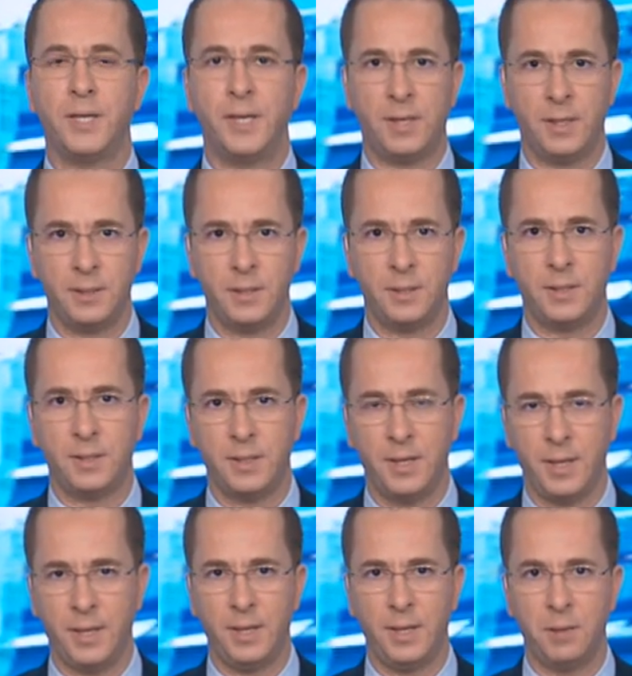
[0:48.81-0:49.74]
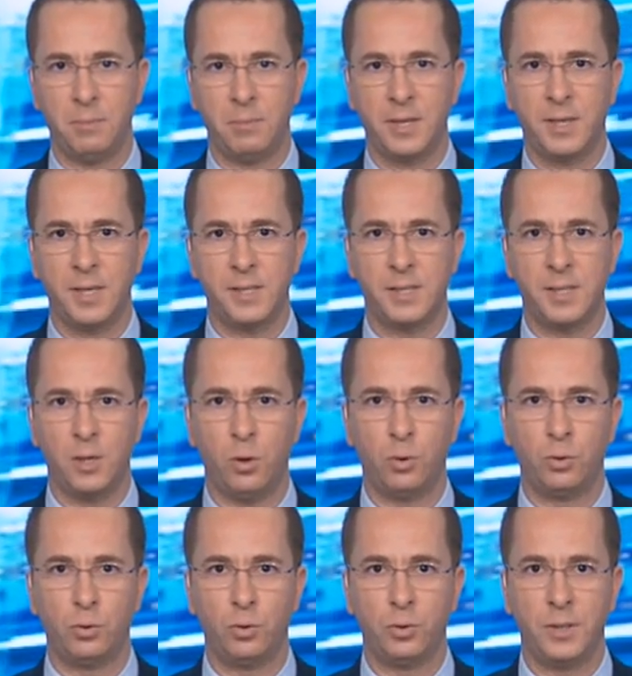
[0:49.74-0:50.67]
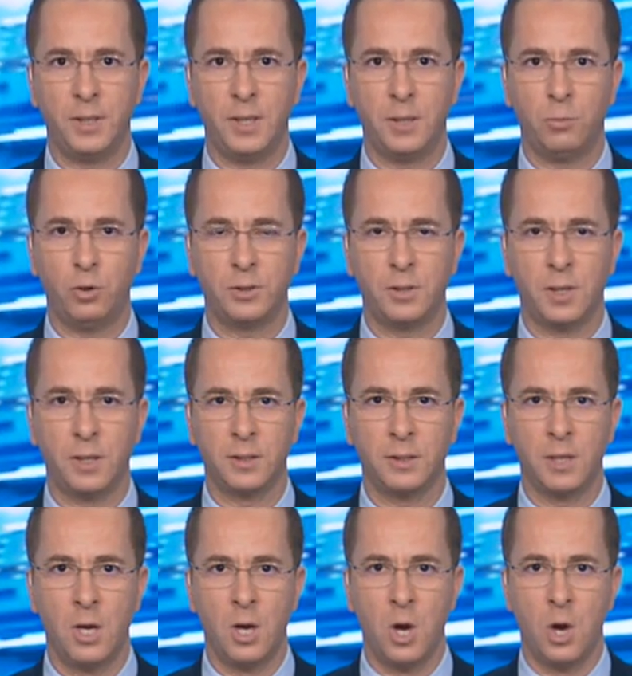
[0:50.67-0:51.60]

إعادة تأهيل المركز الحدودي المختلط